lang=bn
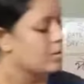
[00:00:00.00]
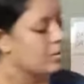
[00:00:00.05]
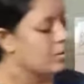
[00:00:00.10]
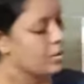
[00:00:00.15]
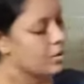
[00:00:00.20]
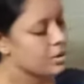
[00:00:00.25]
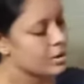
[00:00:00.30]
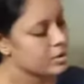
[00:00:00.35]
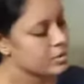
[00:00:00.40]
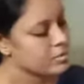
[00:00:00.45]

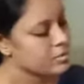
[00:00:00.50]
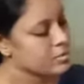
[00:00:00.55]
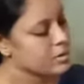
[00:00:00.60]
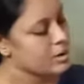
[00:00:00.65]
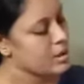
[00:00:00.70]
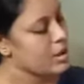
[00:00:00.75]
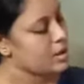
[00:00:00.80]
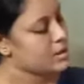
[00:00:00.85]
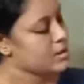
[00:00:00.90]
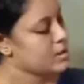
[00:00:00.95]

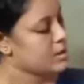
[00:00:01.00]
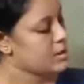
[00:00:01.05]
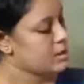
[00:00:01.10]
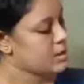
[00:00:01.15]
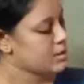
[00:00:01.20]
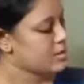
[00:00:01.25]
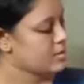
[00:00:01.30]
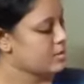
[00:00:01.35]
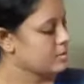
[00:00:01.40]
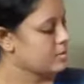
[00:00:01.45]
অনেকগুলি আছে
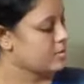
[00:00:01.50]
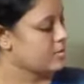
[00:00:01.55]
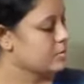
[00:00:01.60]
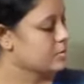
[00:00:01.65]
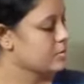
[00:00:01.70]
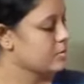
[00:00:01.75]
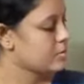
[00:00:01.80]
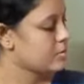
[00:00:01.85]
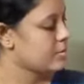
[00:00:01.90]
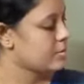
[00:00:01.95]

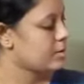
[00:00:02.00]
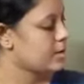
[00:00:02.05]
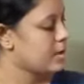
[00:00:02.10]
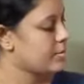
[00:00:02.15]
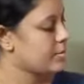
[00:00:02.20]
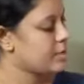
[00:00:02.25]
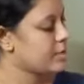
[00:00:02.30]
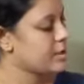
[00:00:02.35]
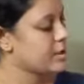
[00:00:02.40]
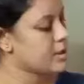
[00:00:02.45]
তোমাদের
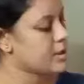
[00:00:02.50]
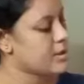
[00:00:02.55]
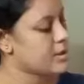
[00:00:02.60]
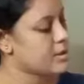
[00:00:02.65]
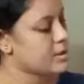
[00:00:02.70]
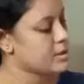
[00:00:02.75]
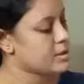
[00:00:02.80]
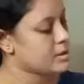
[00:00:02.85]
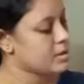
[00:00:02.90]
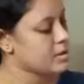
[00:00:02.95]
আমি দেখিয়ে
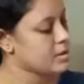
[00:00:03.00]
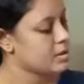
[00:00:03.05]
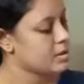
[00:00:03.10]
দিচ্ছি